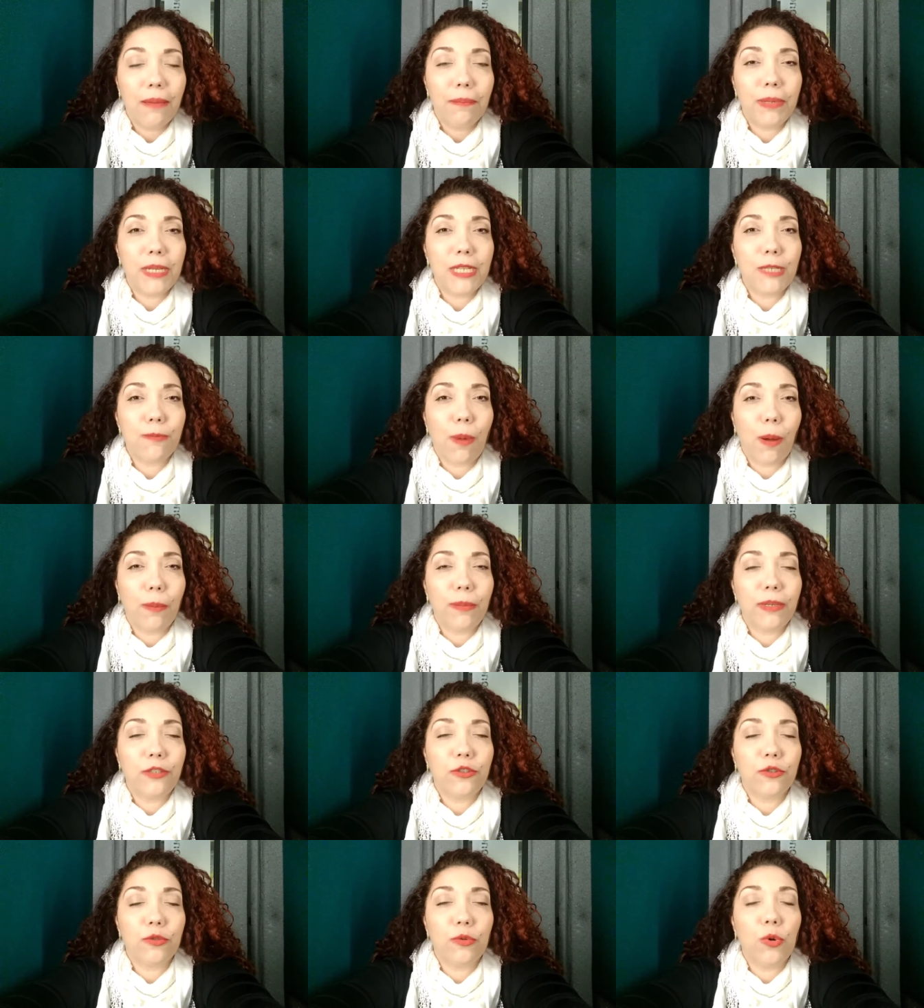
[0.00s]

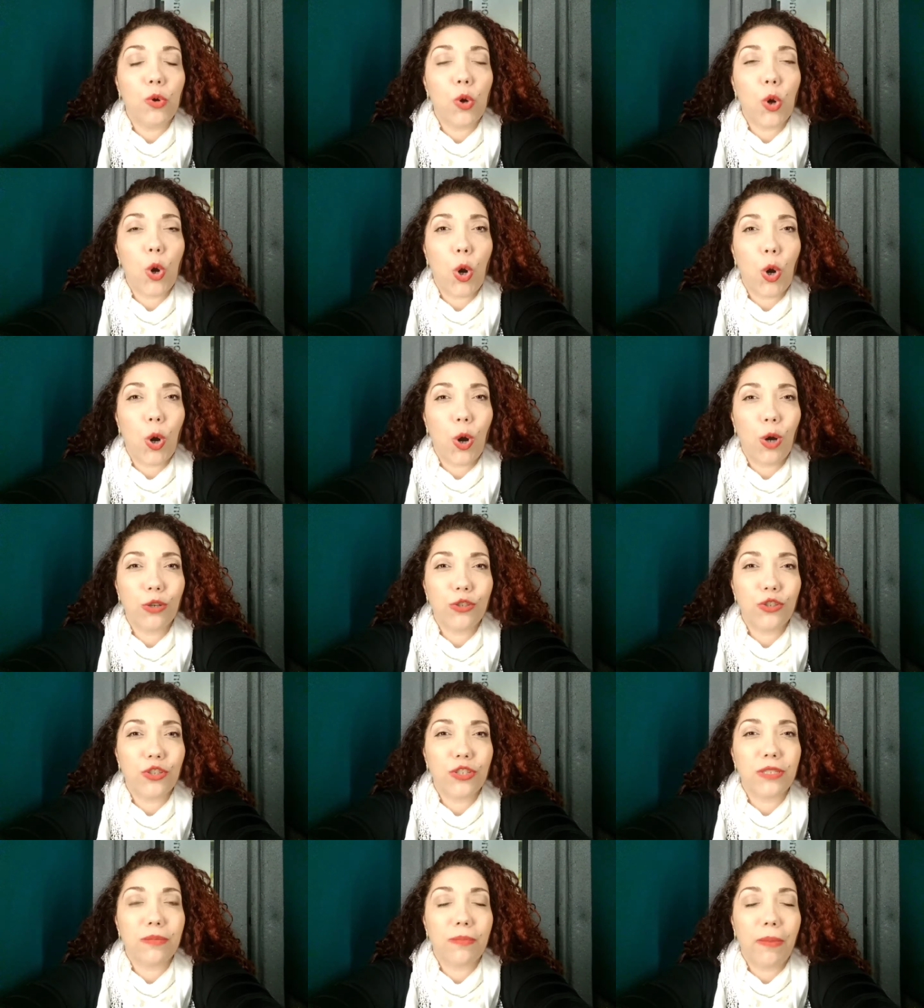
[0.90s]
Principalmente com
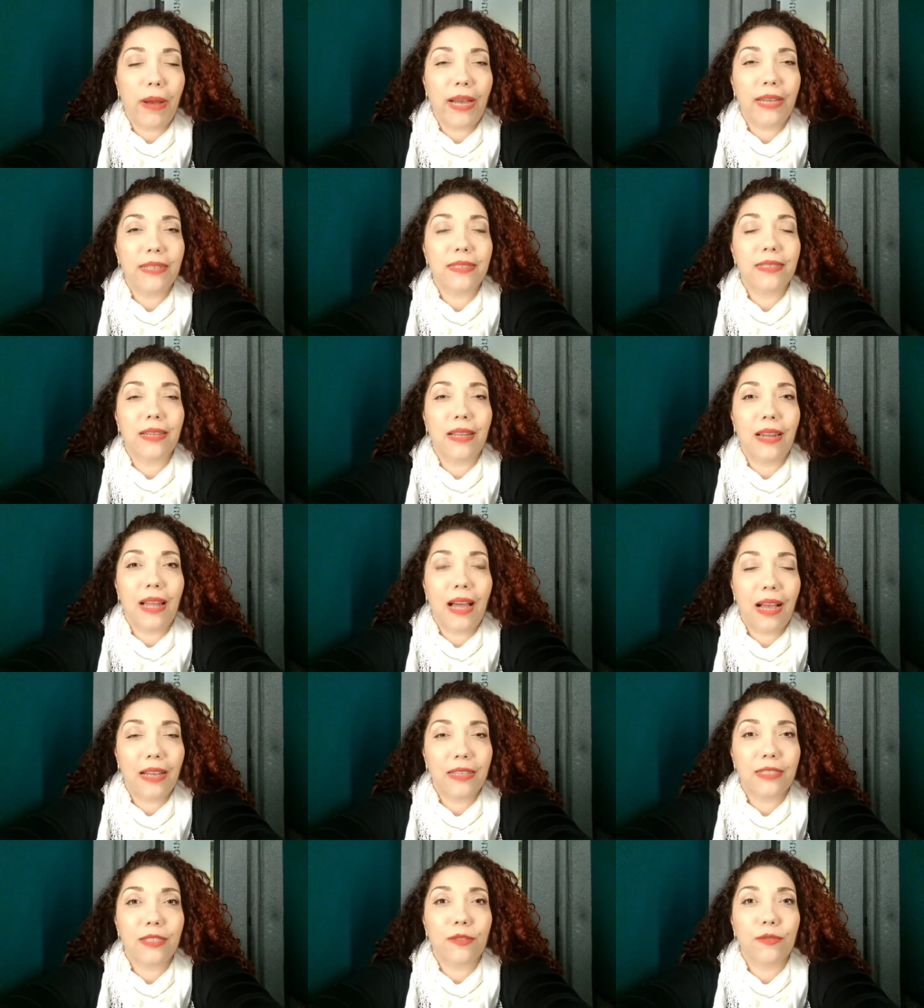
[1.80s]
cortes mais
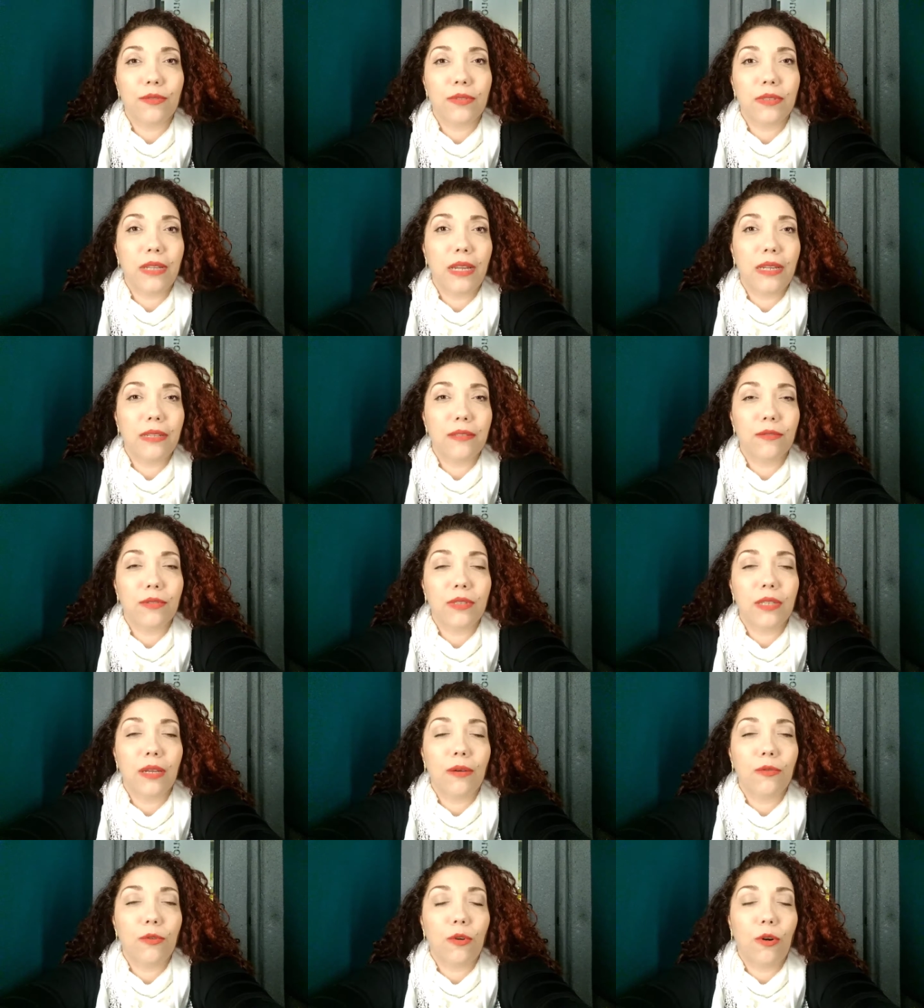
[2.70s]
clássicos, né? Não
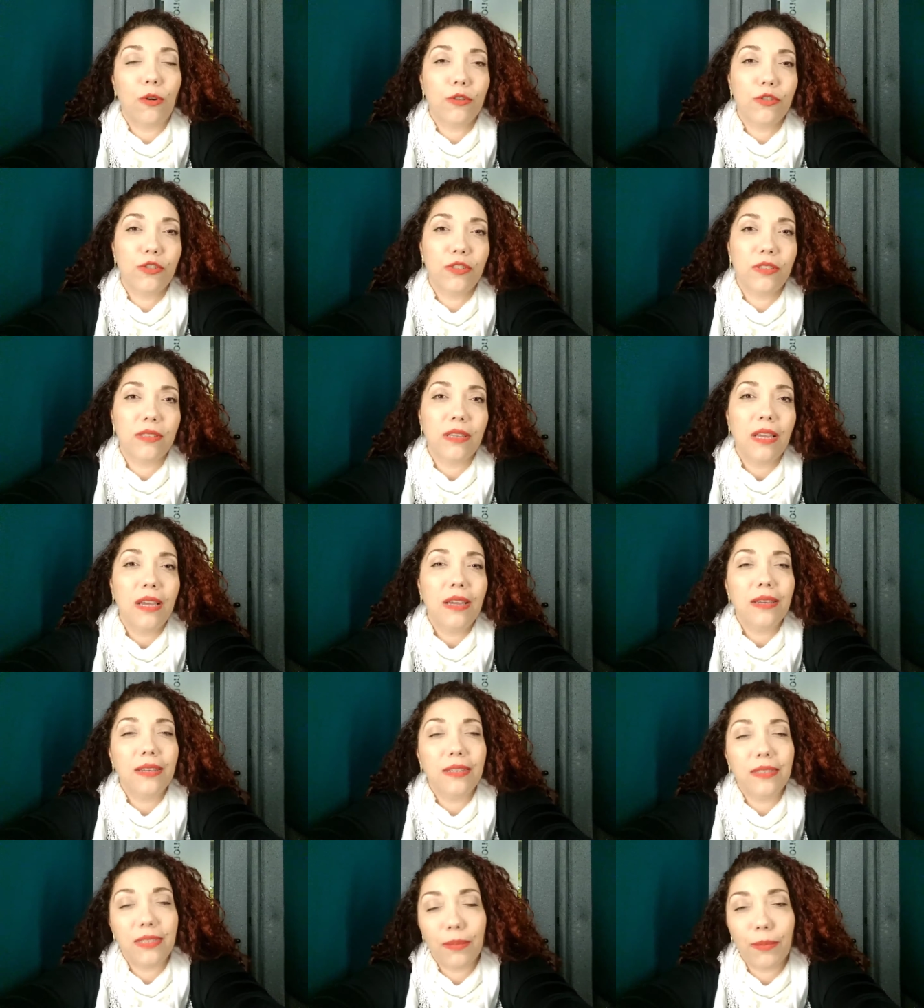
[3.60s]
são cortes
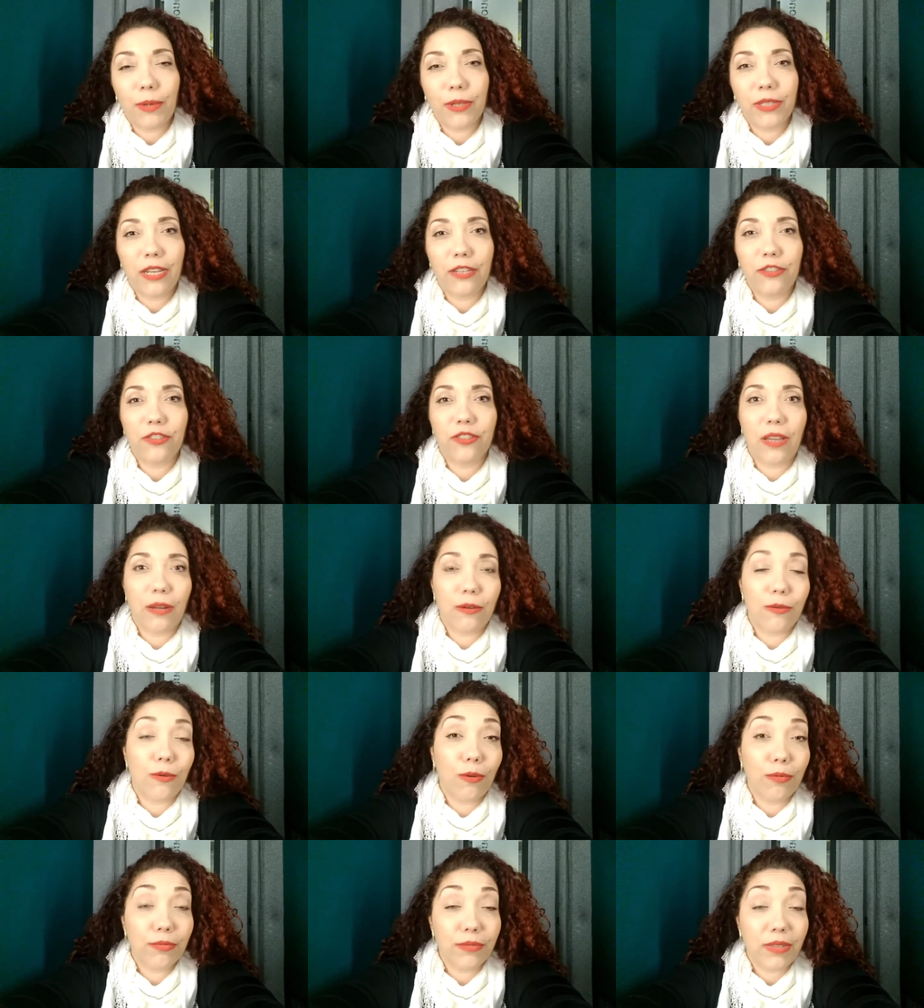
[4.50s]
que se modernizaram
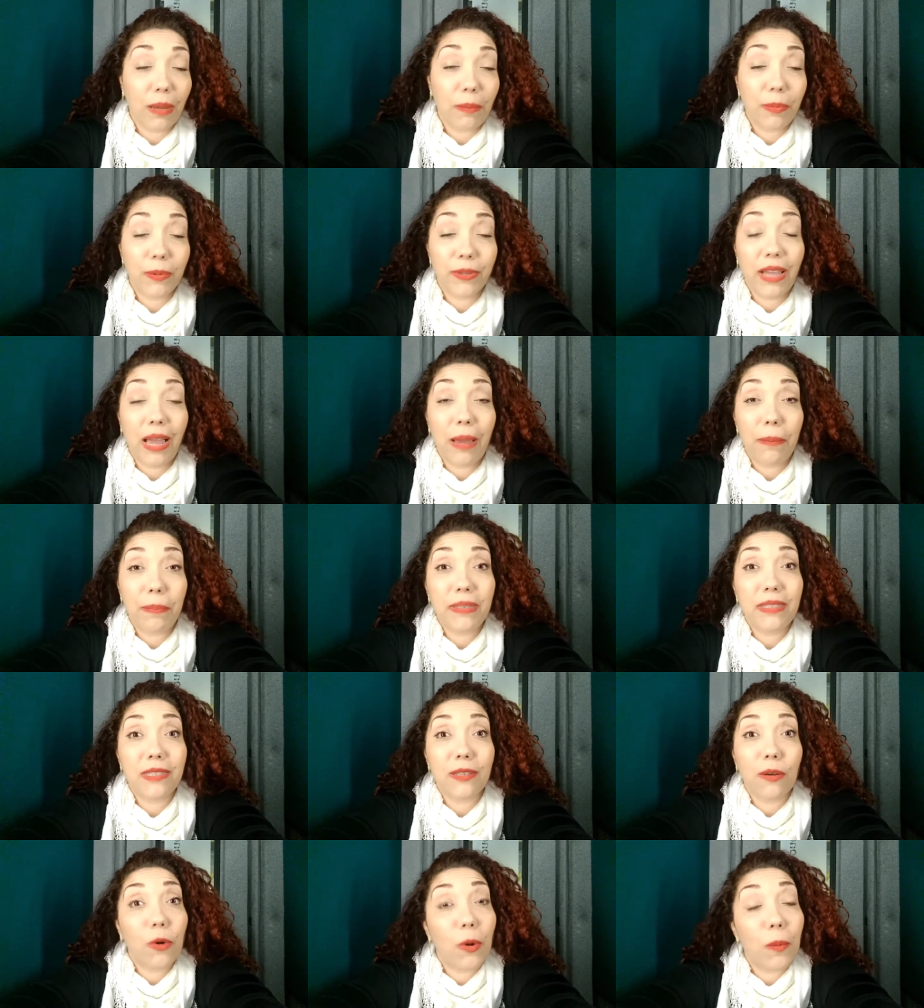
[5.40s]
com o tempo, ou de
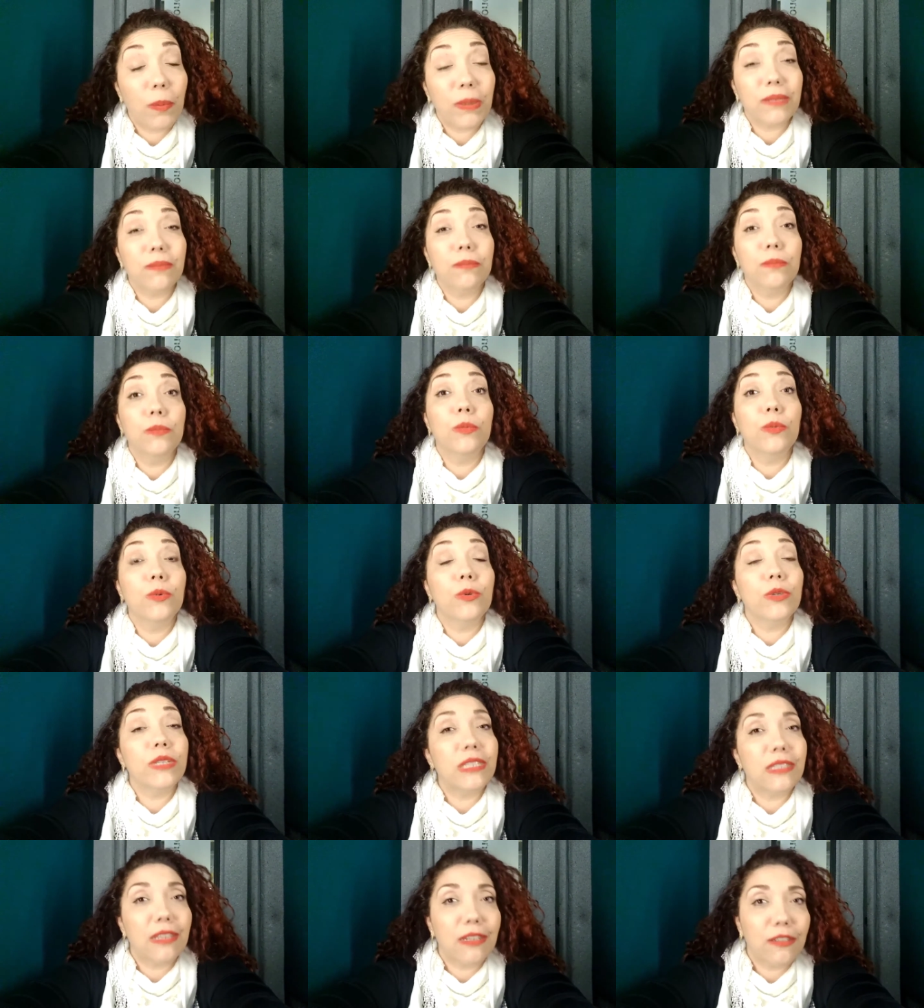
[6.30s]
repente são roupas
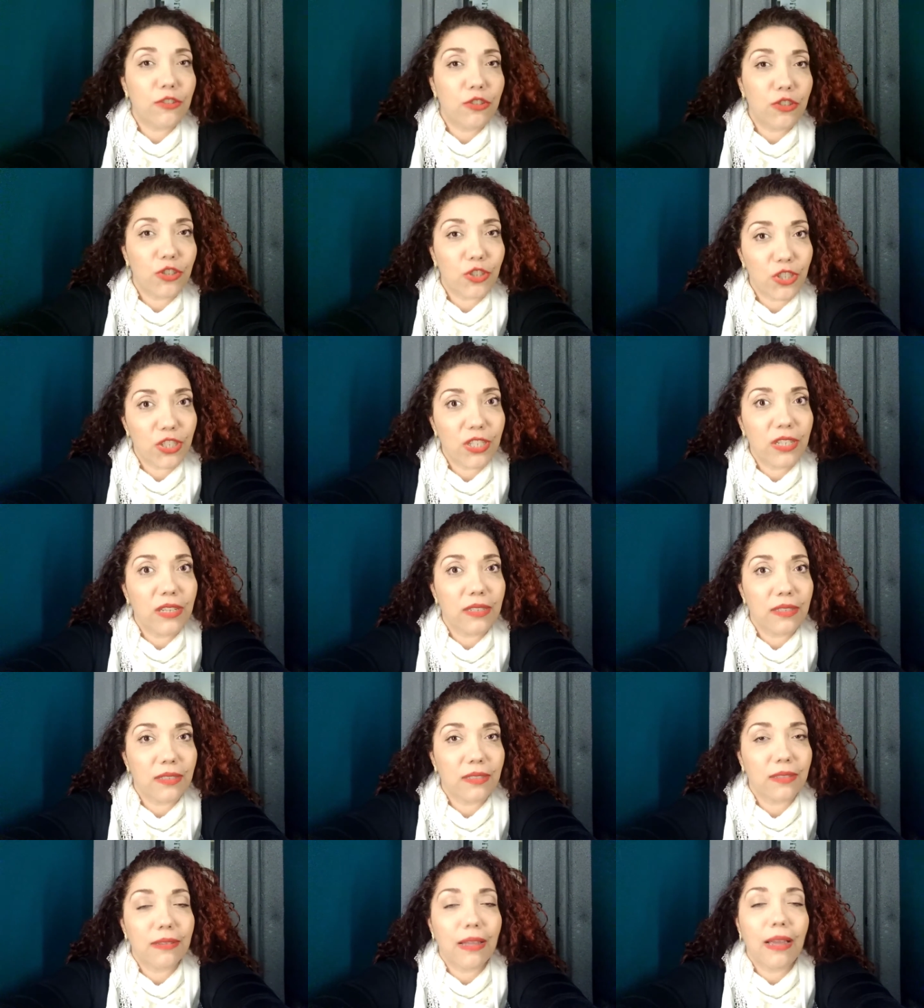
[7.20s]
muito
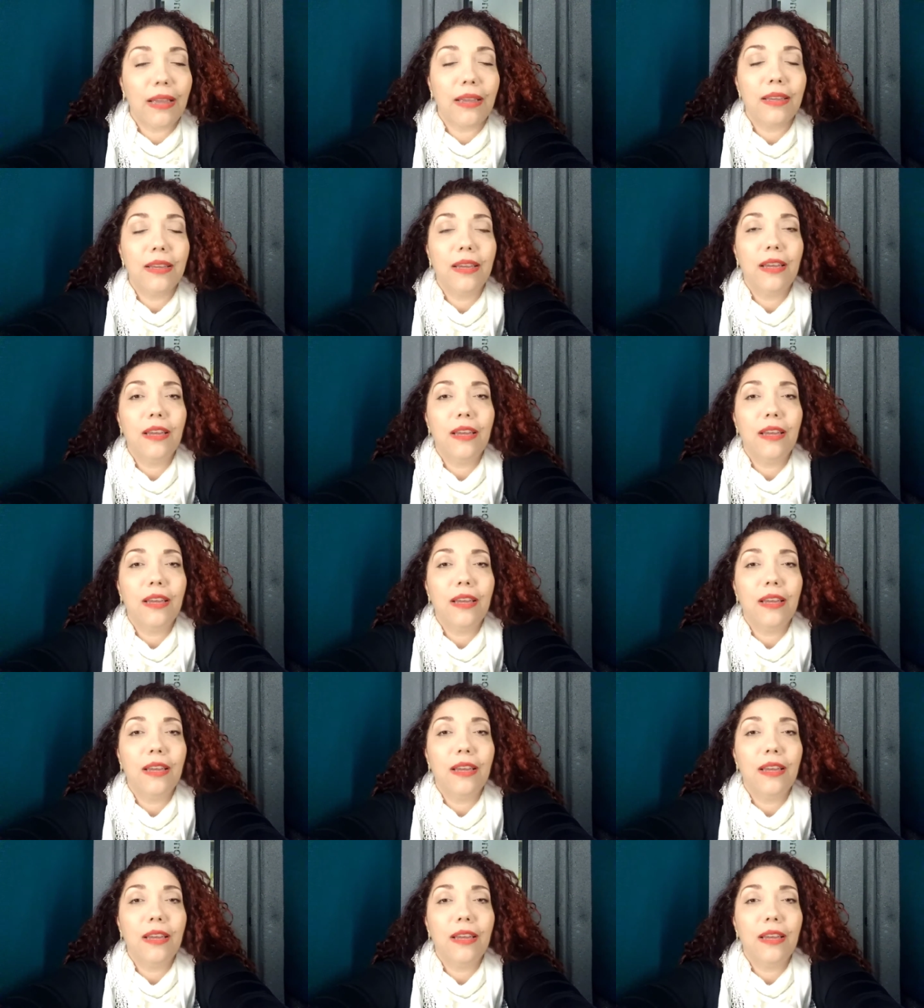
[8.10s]
antigas, né?